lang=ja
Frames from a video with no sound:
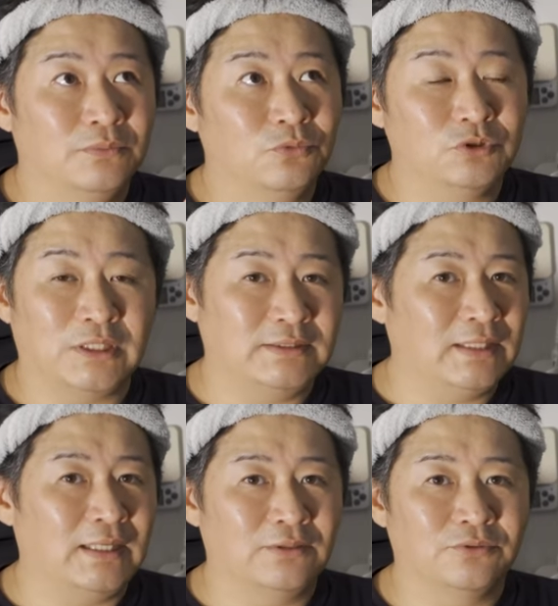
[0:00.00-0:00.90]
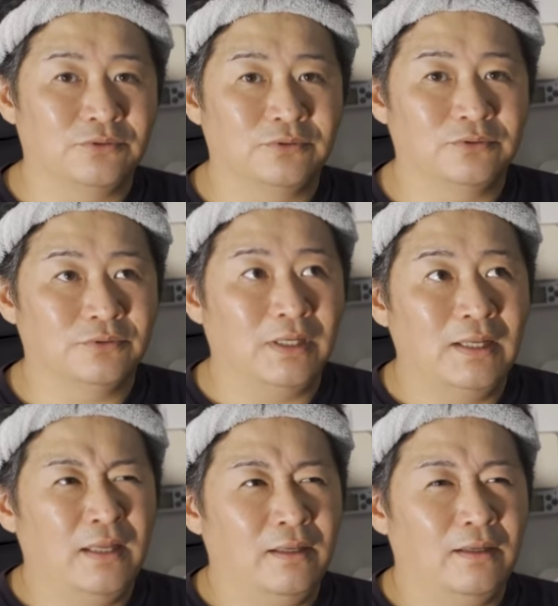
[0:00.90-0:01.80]
うもしかしたらあの
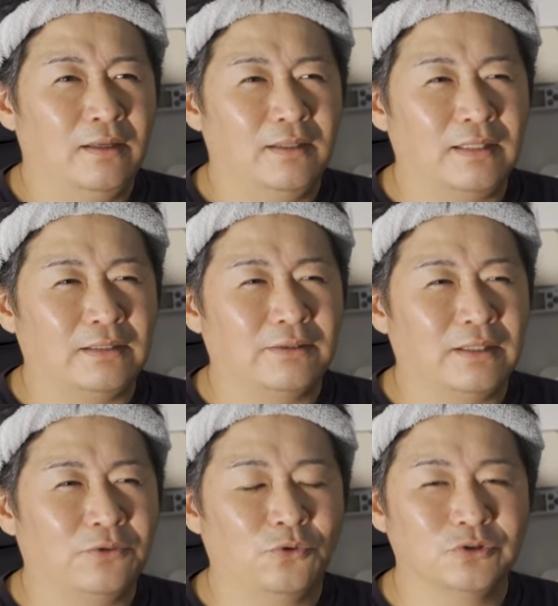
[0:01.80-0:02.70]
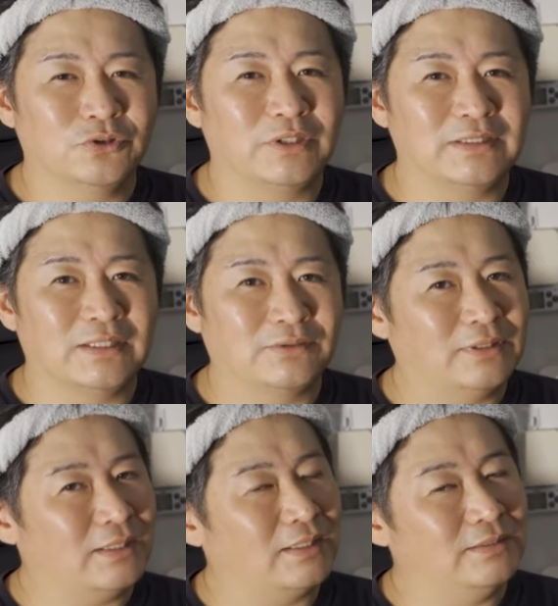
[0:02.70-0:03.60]
えー、なんていうか構造計算とか
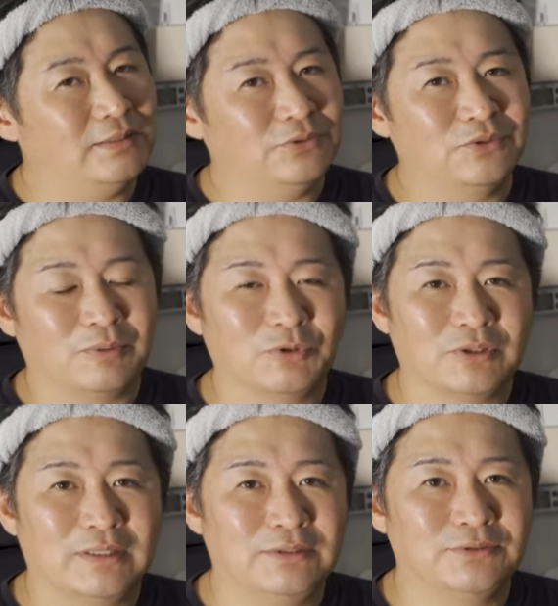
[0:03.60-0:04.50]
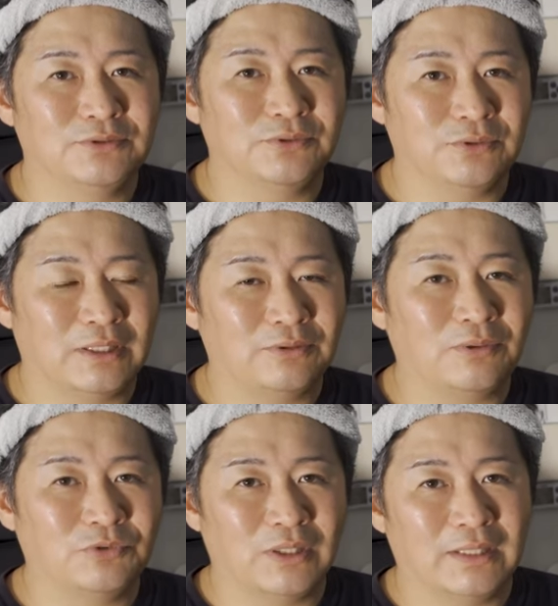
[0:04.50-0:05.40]
なんかいろんなものが必要なの
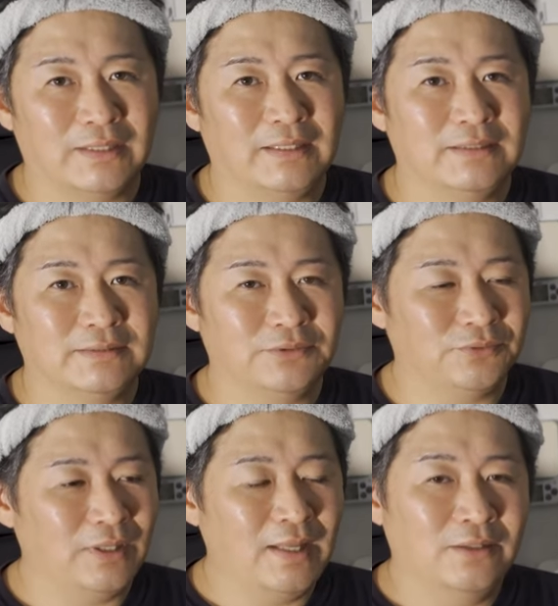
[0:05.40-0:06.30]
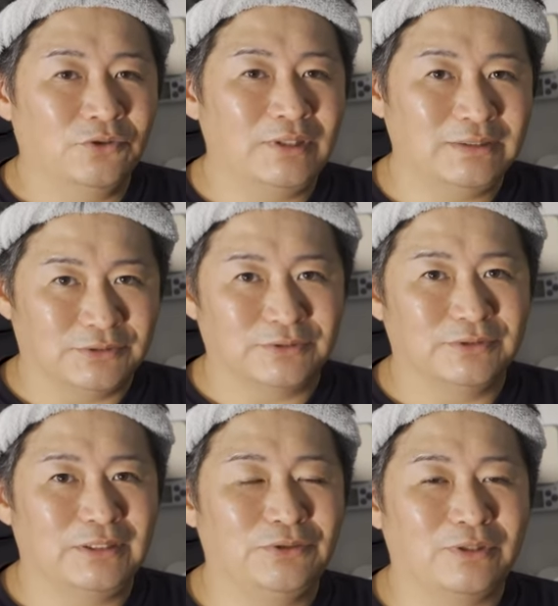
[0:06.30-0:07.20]
かもわかんないんですけどとりあえず
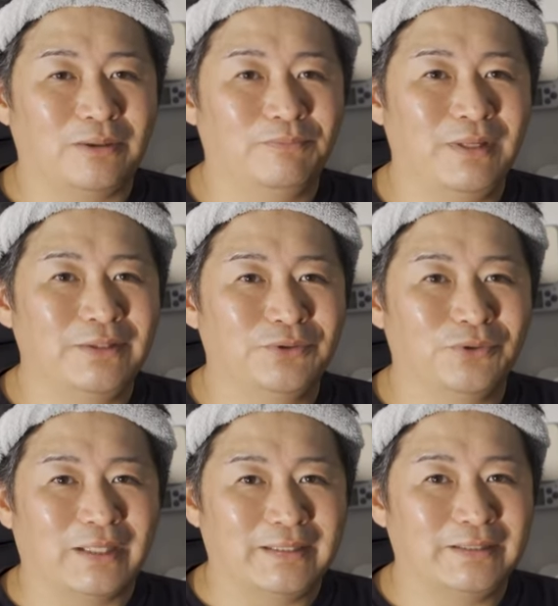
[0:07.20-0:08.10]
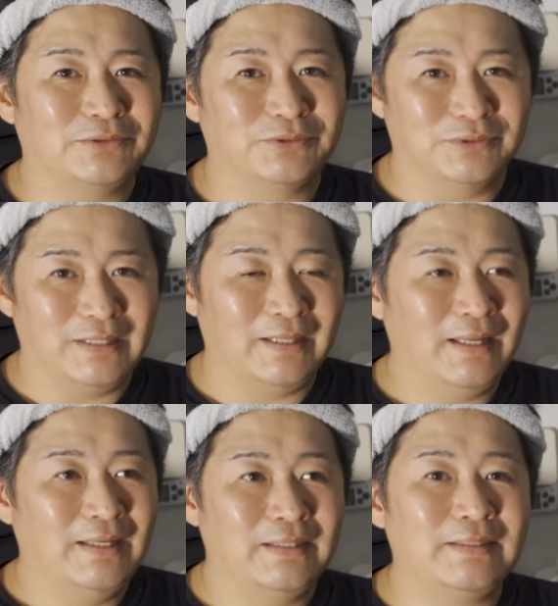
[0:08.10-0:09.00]
いろんな面倒が出てくるんで
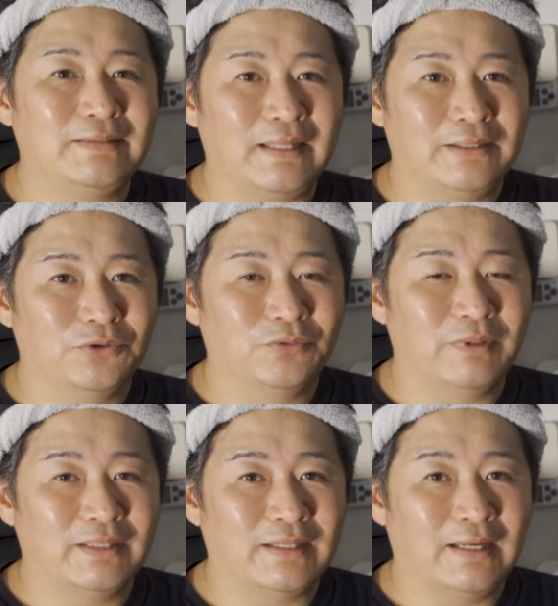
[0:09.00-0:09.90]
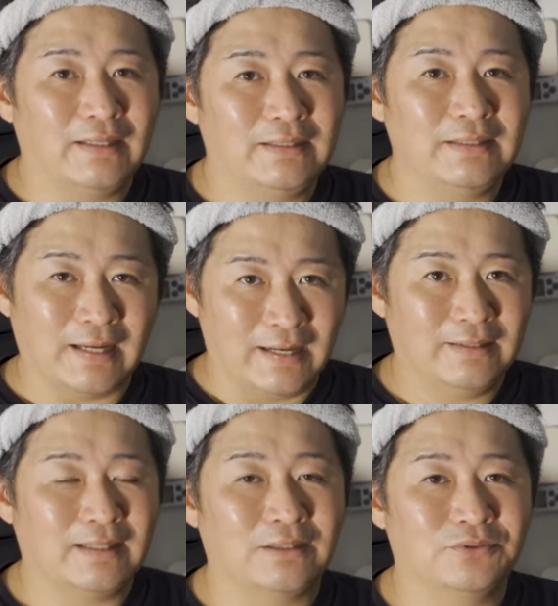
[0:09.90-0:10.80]
1.4m 以下
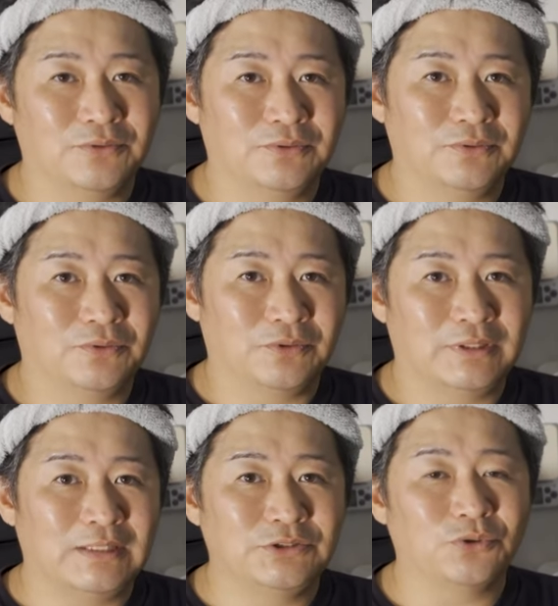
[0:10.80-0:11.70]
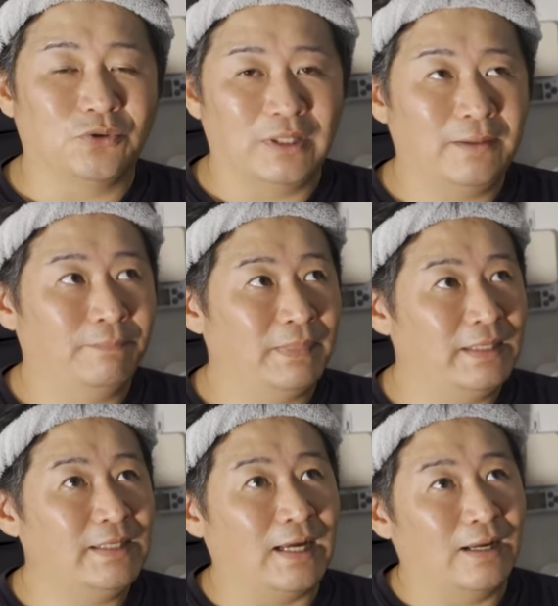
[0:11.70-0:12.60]
あのこう天井高ね
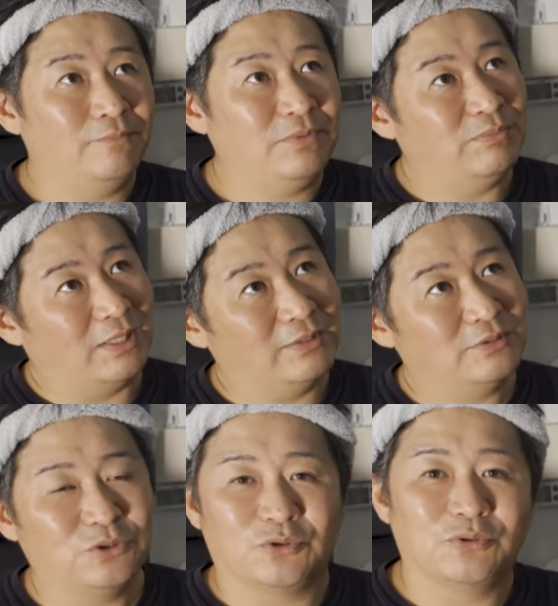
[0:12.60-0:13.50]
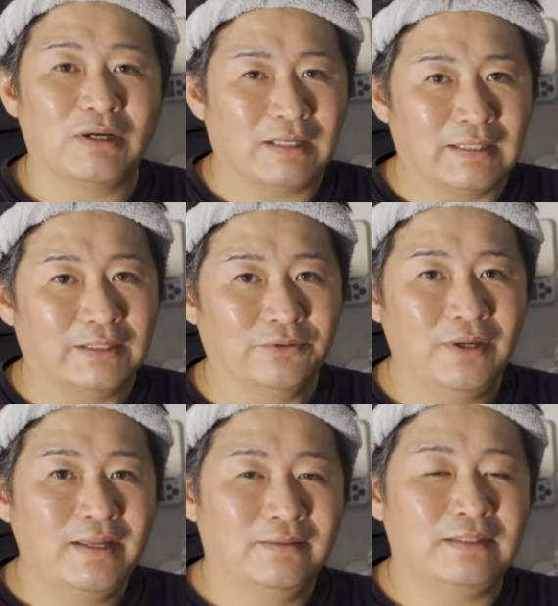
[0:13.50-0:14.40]
以下未満ちょっとわかんないけど
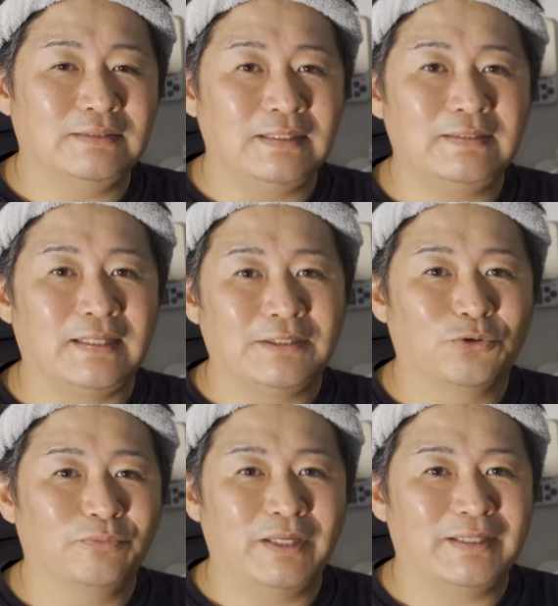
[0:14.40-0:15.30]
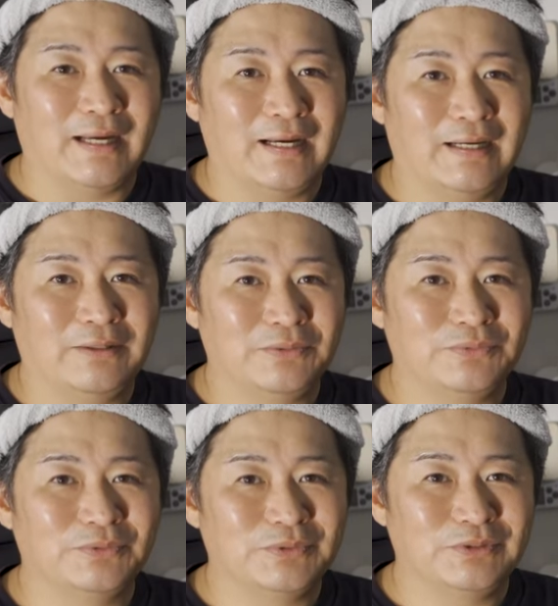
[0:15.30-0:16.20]
何せ
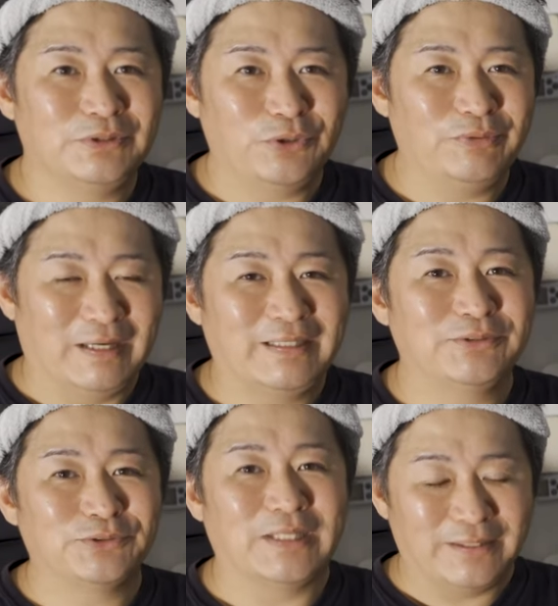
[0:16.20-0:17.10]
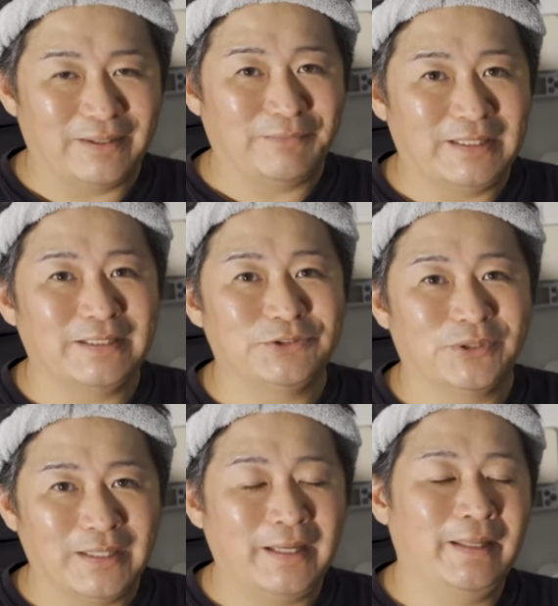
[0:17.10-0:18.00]
1.4m よりは低くないと天井
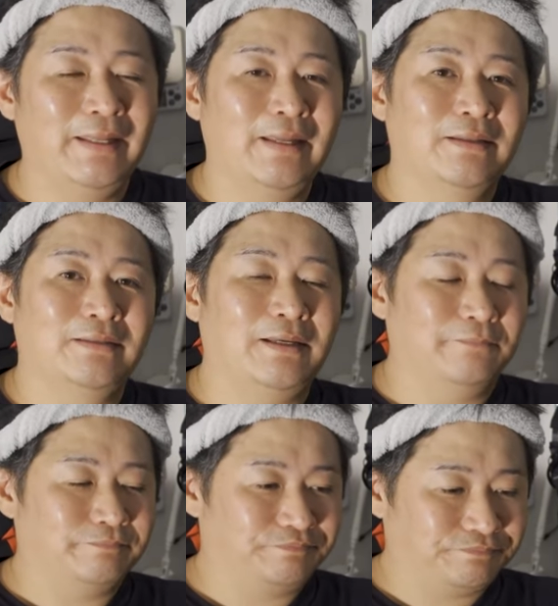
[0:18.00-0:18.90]
がねで